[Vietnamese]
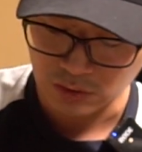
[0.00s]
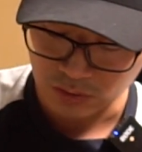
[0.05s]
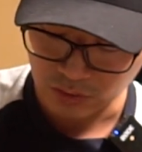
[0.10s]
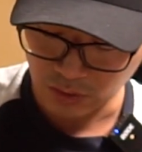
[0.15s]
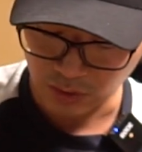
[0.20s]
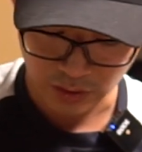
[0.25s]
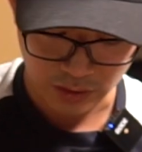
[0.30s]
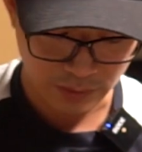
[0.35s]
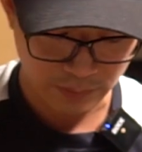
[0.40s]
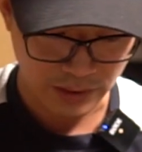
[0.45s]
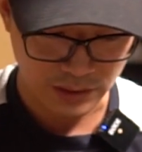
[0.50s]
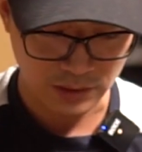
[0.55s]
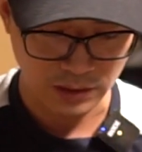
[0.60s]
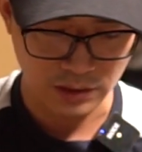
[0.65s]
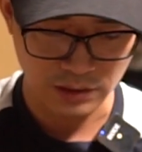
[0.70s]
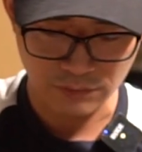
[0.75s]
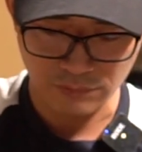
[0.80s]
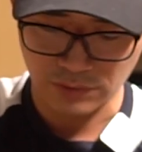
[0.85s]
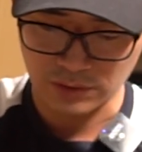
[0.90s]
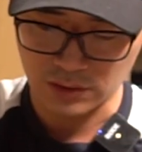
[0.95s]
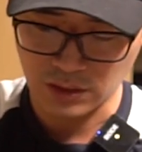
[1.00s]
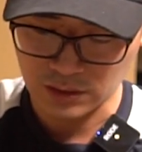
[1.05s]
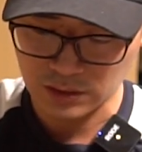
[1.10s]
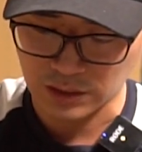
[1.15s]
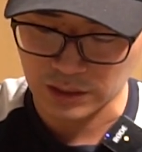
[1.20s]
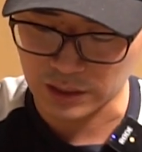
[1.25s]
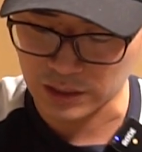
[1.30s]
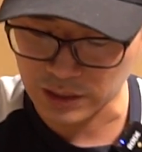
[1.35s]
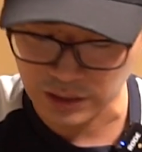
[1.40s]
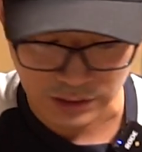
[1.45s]
rồi các bạn thấy phần thiết
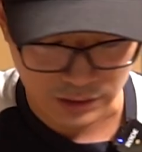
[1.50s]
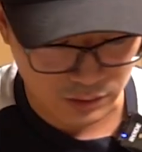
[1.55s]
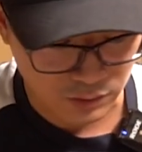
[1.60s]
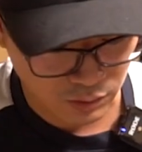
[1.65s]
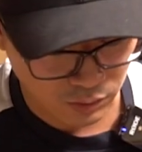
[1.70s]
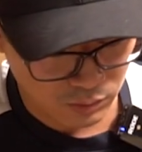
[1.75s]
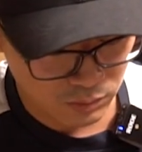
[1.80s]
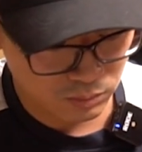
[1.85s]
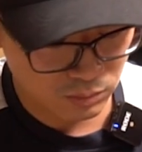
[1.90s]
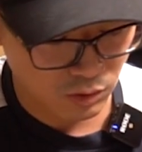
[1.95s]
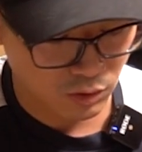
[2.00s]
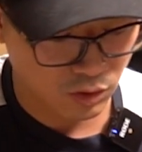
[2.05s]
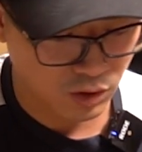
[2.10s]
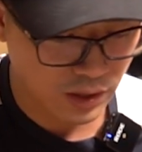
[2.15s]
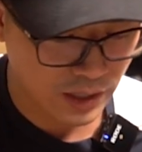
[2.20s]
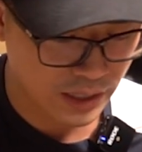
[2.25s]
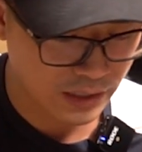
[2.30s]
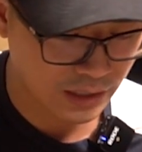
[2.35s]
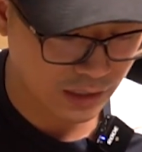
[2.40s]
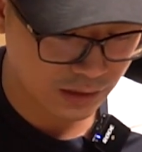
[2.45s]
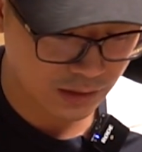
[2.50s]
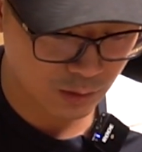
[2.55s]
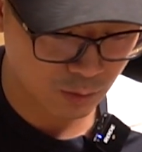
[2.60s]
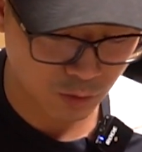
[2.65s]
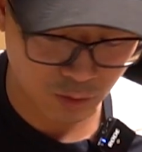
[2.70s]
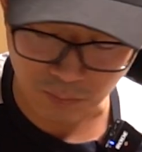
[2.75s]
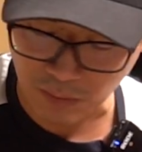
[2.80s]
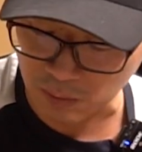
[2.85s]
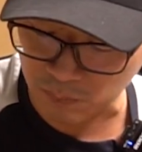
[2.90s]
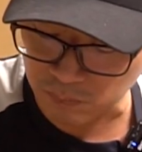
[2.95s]
kế này nó cũng có hai thằng đều
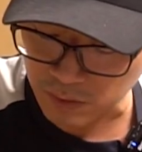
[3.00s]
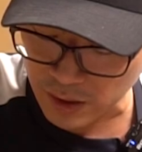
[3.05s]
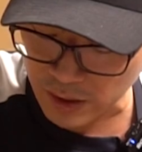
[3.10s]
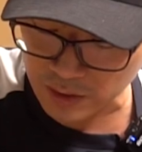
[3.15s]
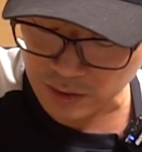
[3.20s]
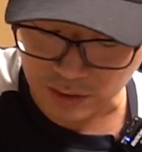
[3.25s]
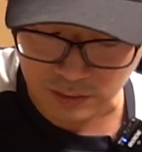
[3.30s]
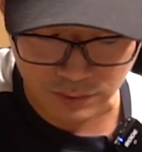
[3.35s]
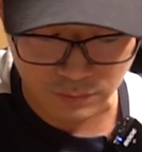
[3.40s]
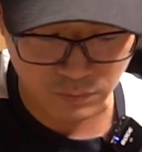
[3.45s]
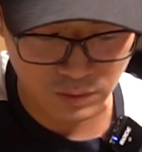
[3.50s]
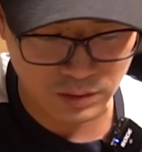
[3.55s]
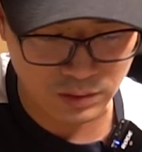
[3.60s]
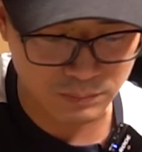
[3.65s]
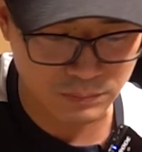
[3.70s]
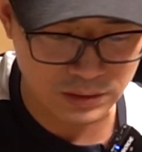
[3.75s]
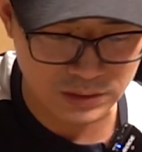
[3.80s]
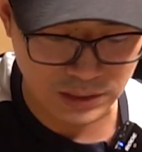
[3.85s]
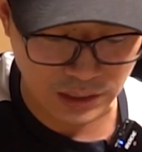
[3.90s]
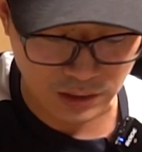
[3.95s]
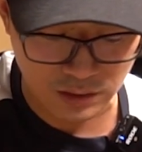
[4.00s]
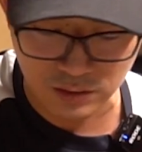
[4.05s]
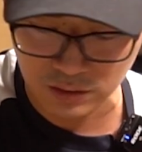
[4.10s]
có bọc hết ở phần bình xăng